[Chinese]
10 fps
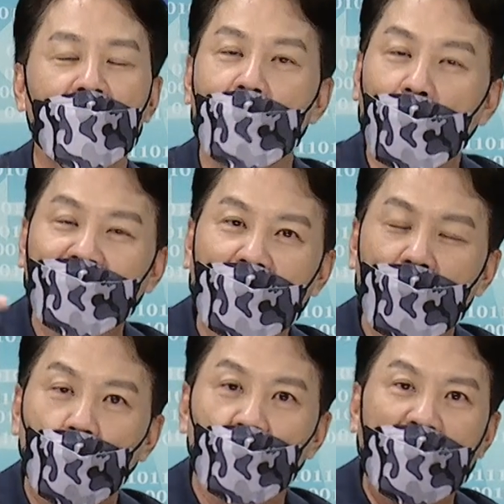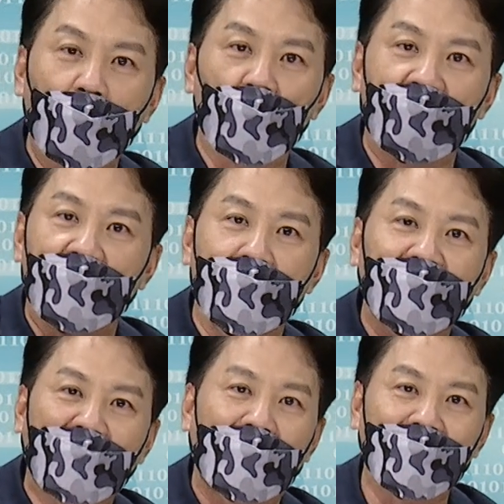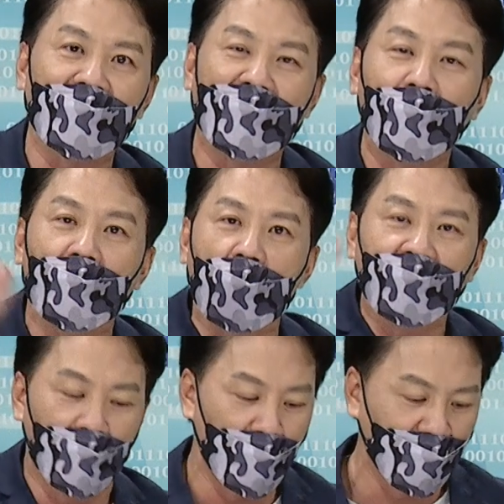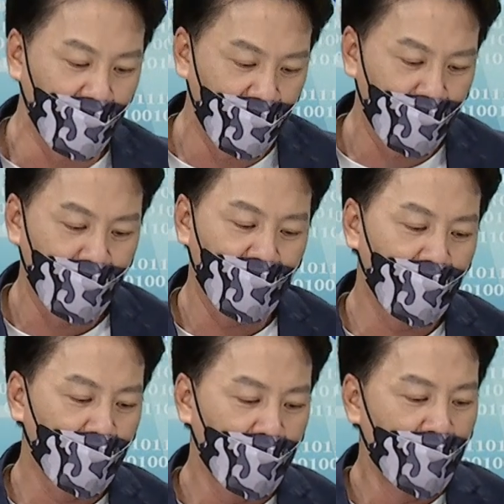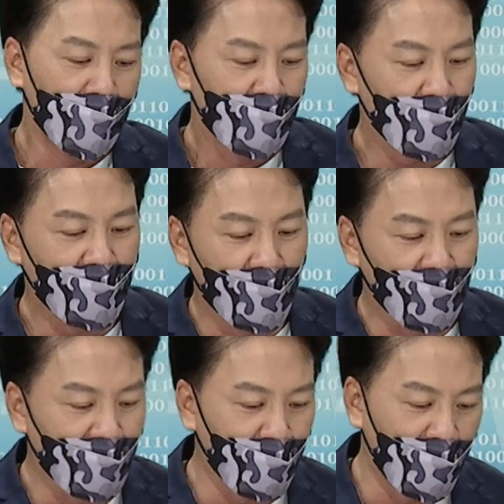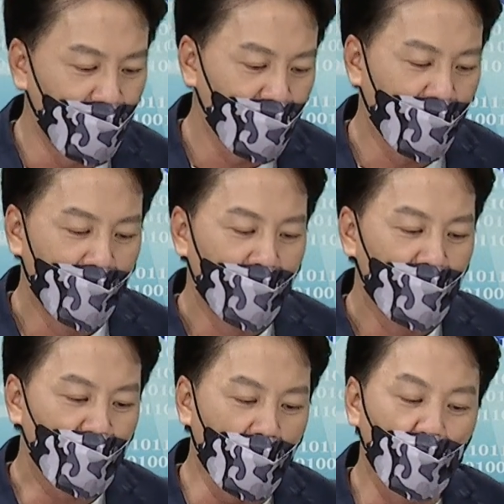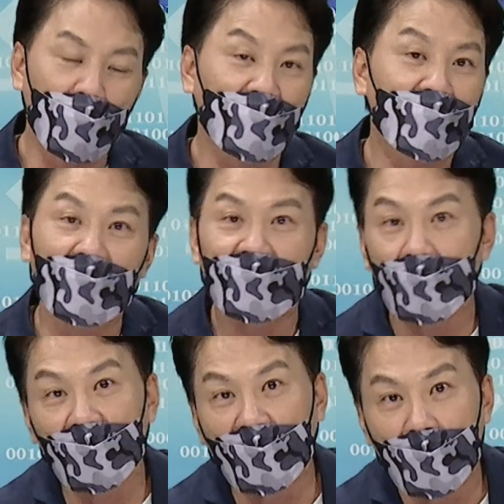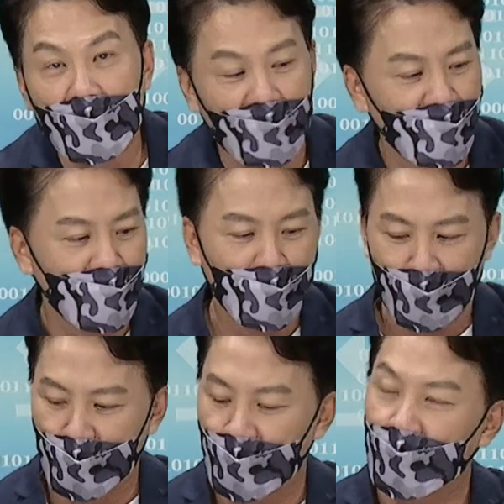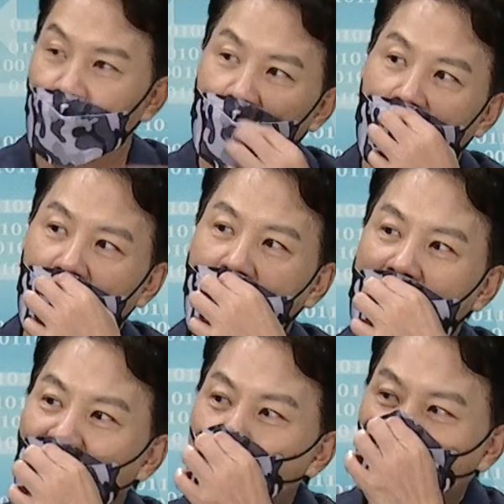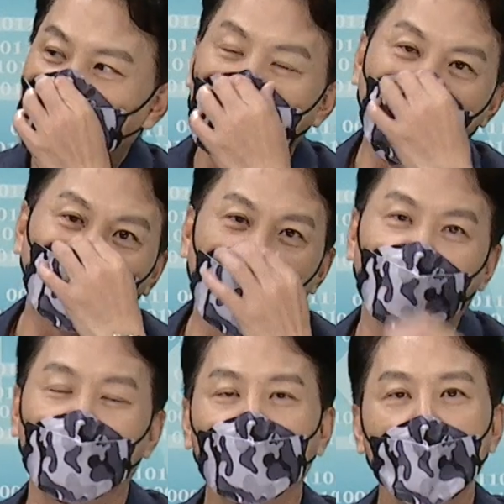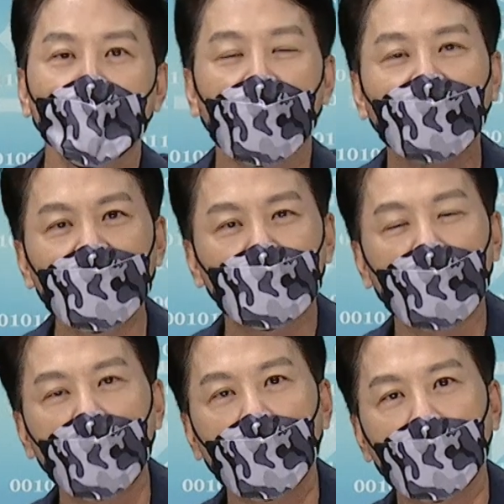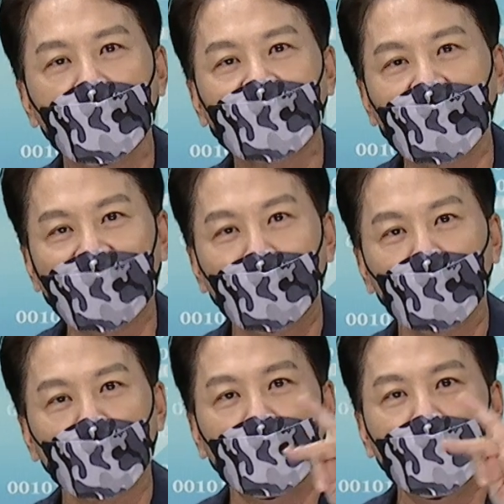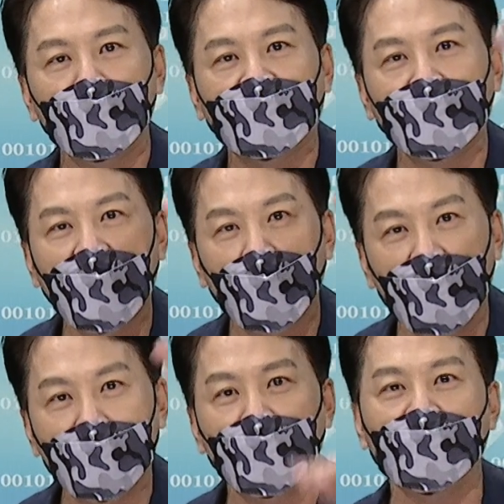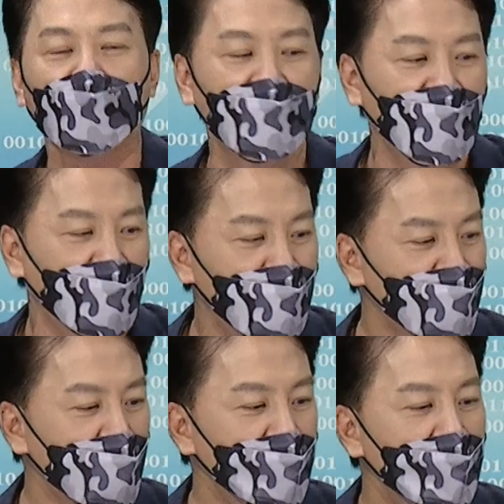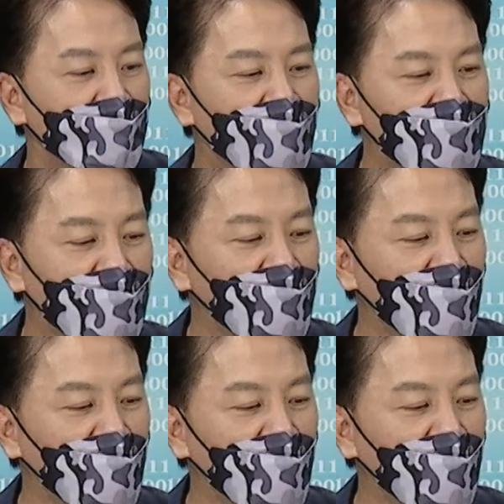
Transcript: 因为我带你股在股市里面打江山攻城略地。所以各位投资朋友，做股票真的这么难吗？你看看我侧标上的，我跟你说过，我不造假、不作弊、不欺骗，我也不会吹牛。跟着